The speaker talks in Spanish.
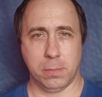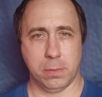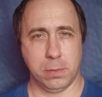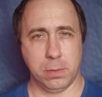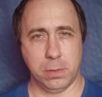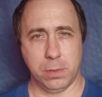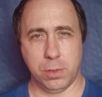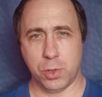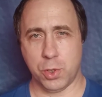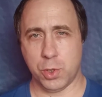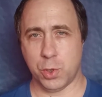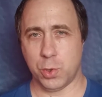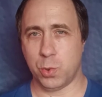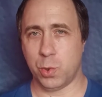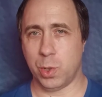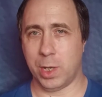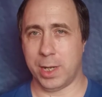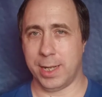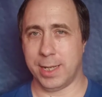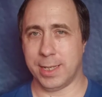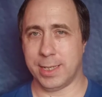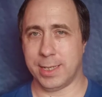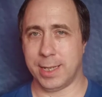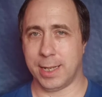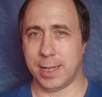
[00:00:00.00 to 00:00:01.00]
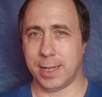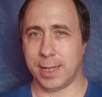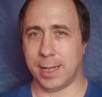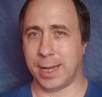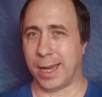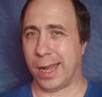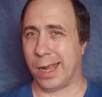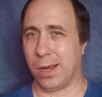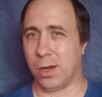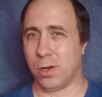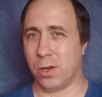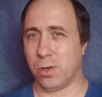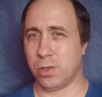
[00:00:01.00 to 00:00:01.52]
no suele ser
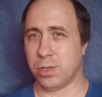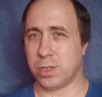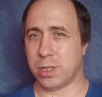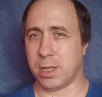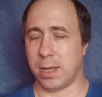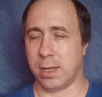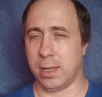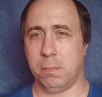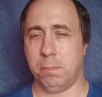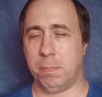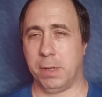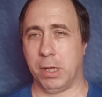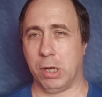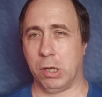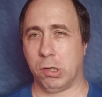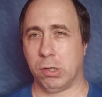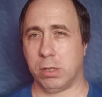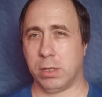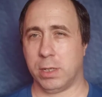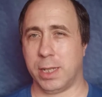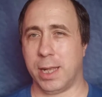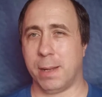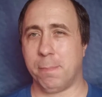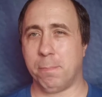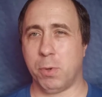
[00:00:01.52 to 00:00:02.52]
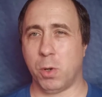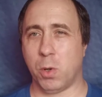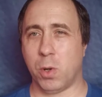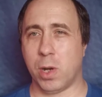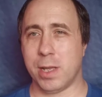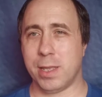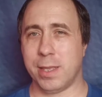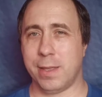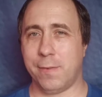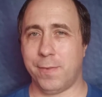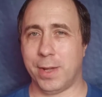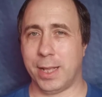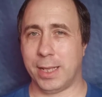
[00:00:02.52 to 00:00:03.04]
gran cosa, pero tampoco
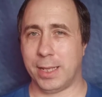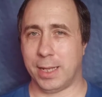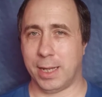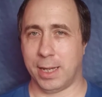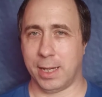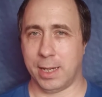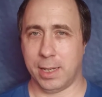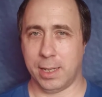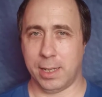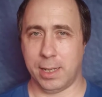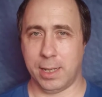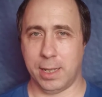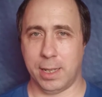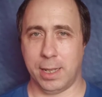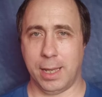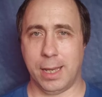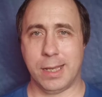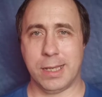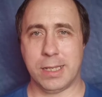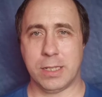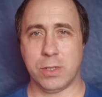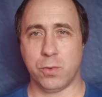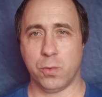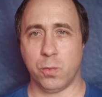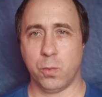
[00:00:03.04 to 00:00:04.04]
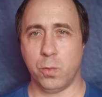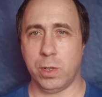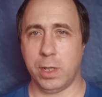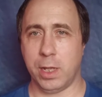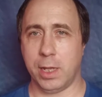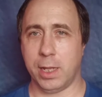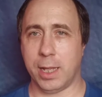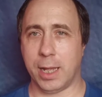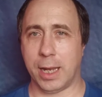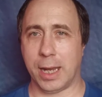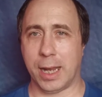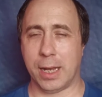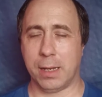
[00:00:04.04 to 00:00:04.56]
hace falta que te dejes un
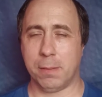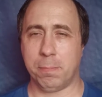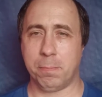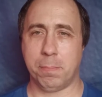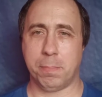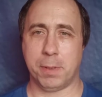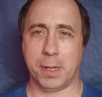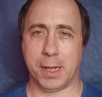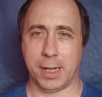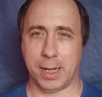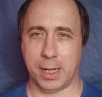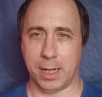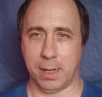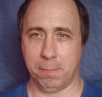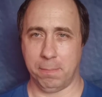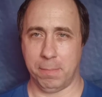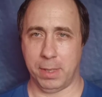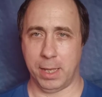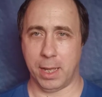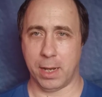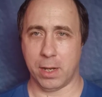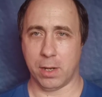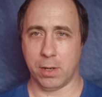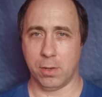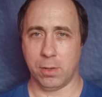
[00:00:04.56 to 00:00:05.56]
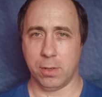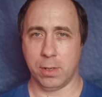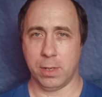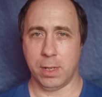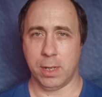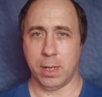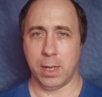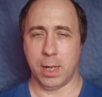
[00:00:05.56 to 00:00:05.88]
dineral para cambiarlo.